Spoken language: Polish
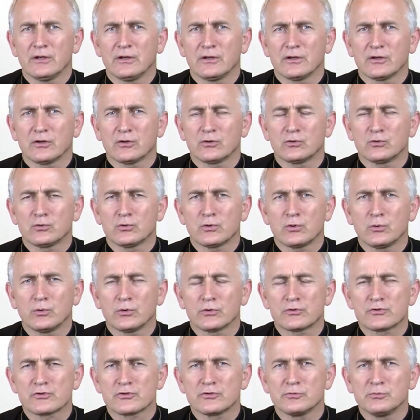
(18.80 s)
którą
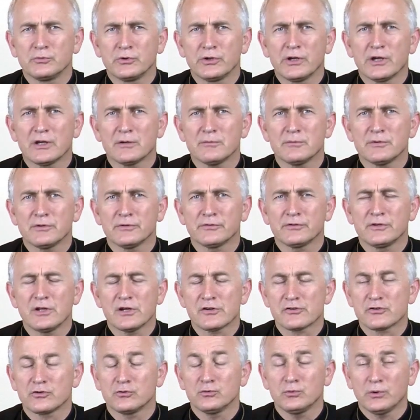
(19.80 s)
otrzymujemy w
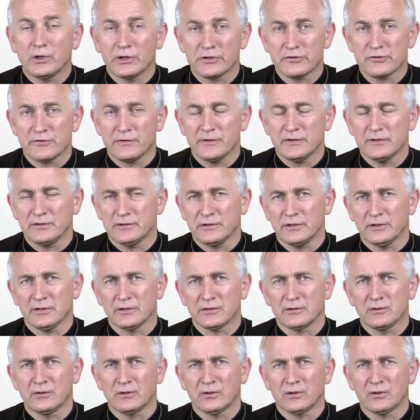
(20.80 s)
darze Ducha
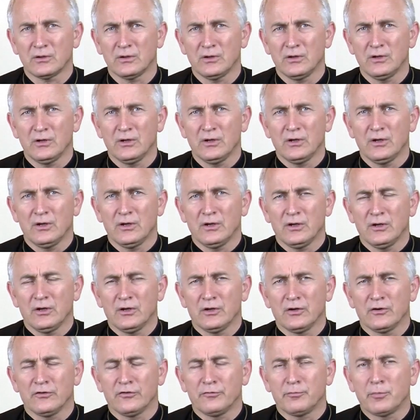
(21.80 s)
Świętego,
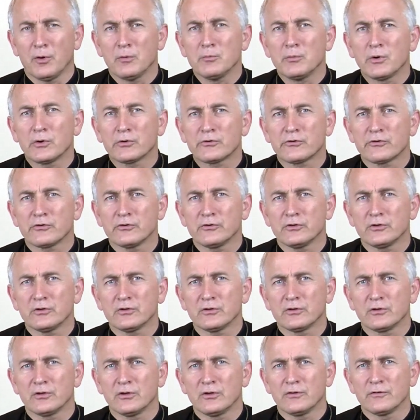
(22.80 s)
w
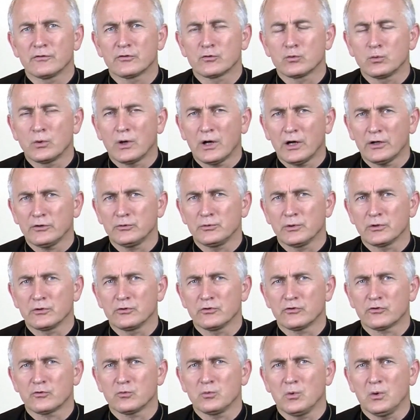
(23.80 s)
pomocy w słuchaniu Jego
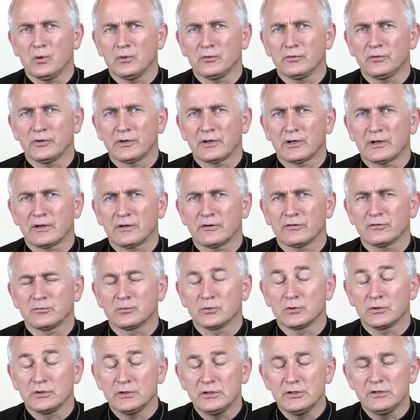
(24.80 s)
słowa, w
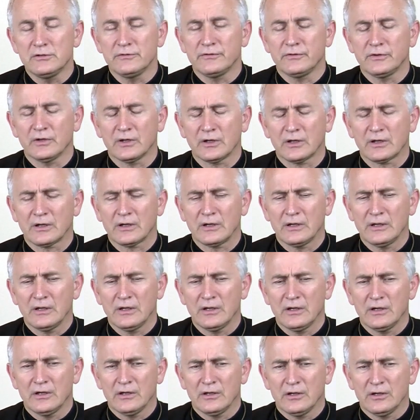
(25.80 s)
modlitwie,
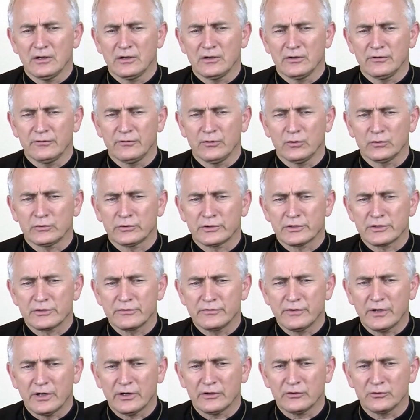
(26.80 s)
w
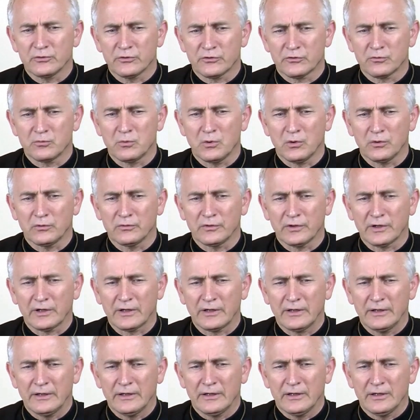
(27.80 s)
odkrywaniu słowa.
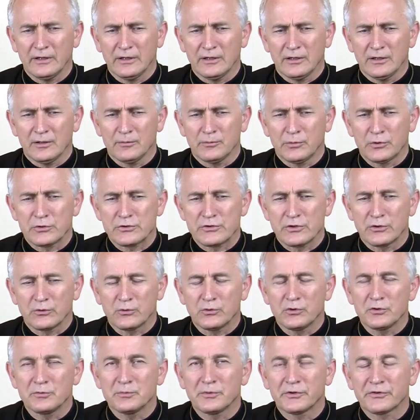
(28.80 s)

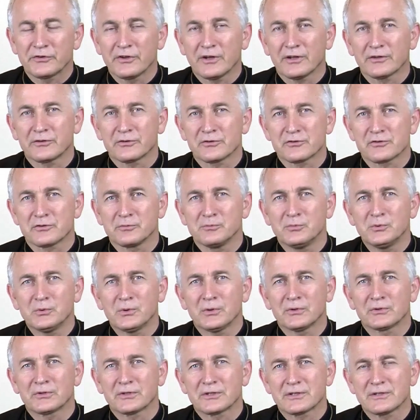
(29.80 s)
Podziękujmy za to, że
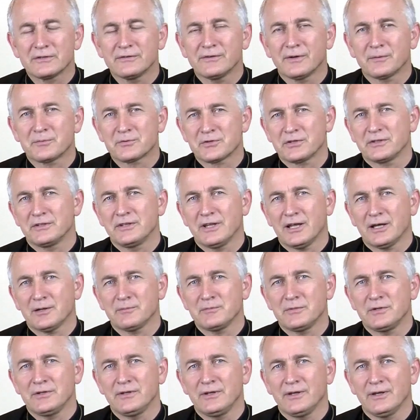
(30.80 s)
Bóg odkrywa przed
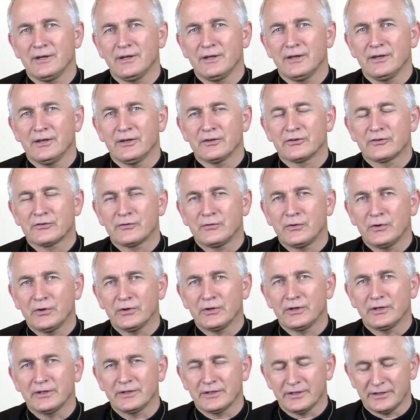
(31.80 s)
nami
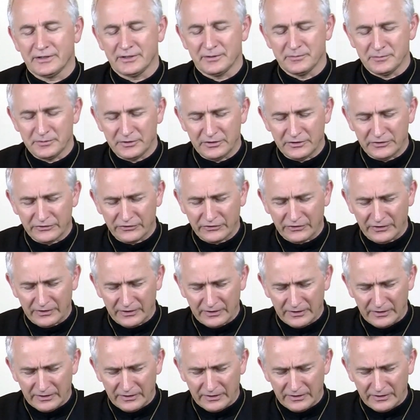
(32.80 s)
swoje tajemnice.